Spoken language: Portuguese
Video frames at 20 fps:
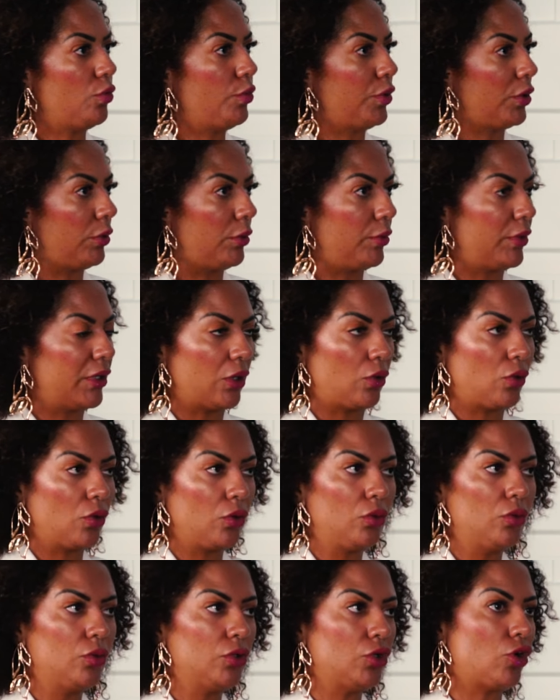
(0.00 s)
com um problema na
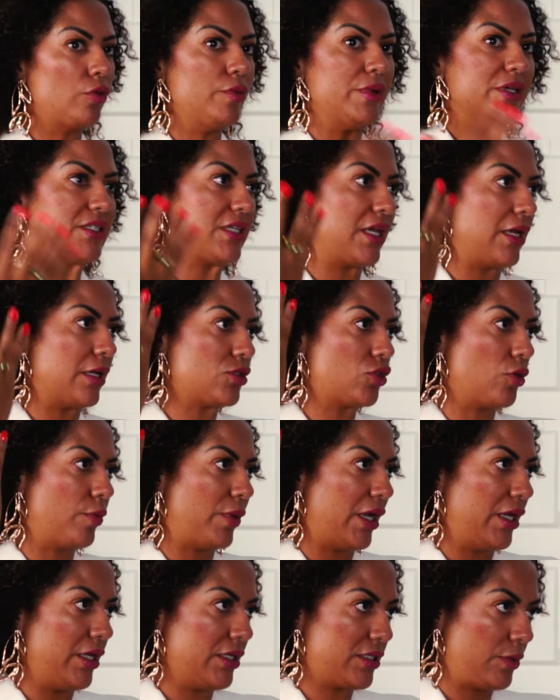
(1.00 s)
coluna, comecei a
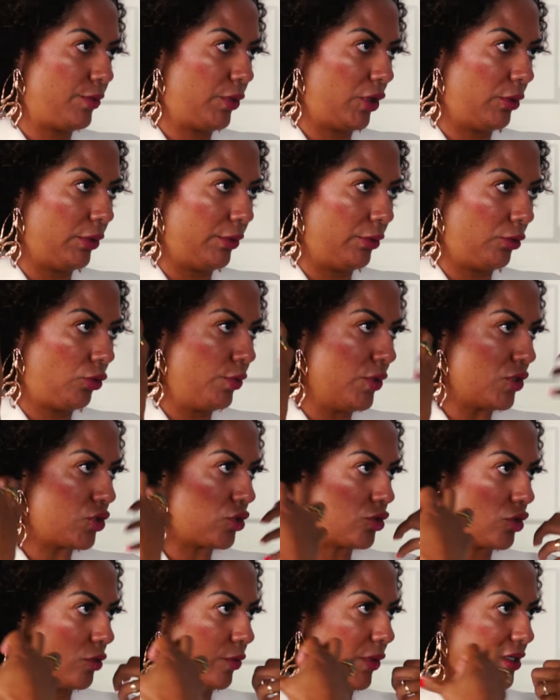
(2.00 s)
somar, esse problema
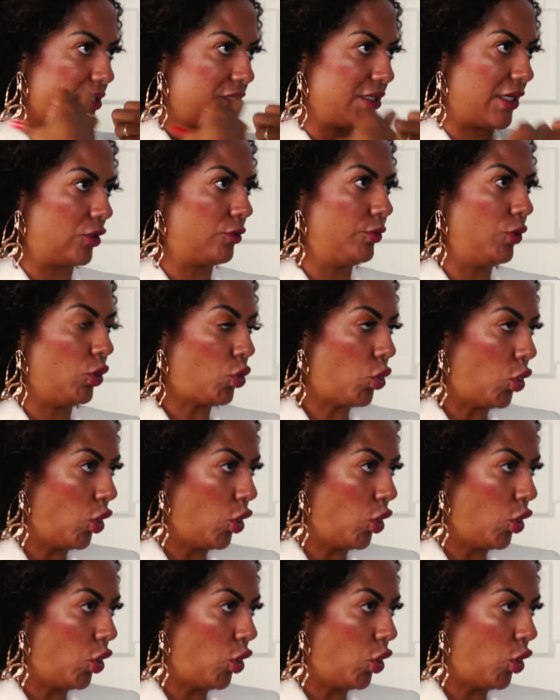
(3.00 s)
começou a somatizar no meu